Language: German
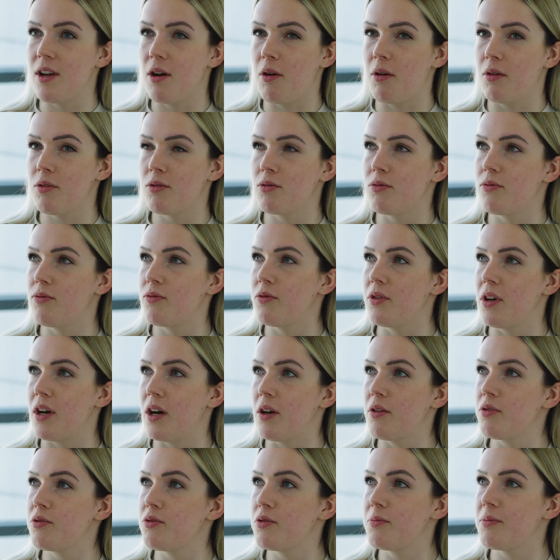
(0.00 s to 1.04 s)
für unsere
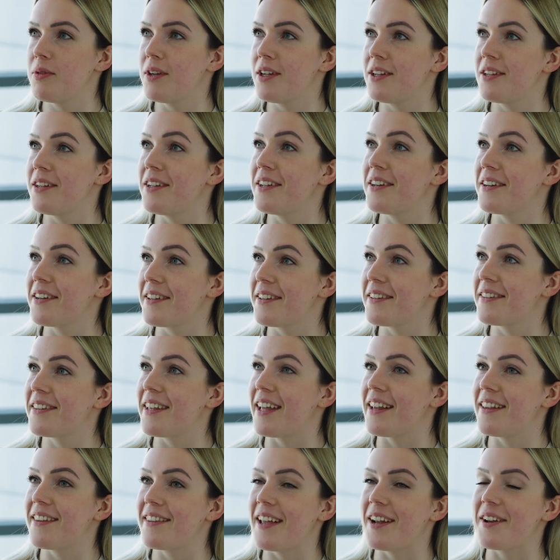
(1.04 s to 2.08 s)
Auszubildenden.
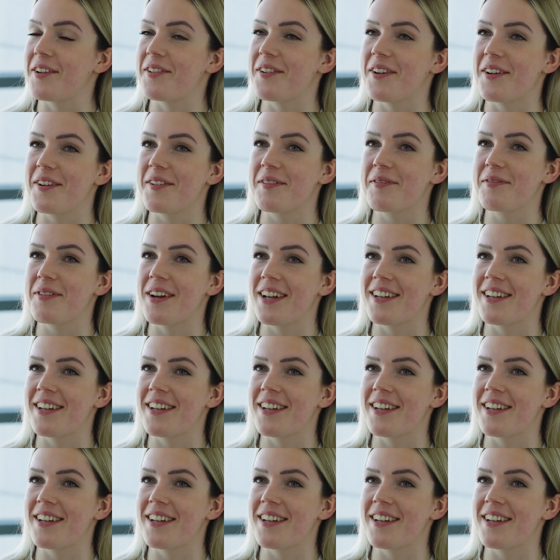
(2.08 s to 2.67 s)
Ähm, wir haben eine sehr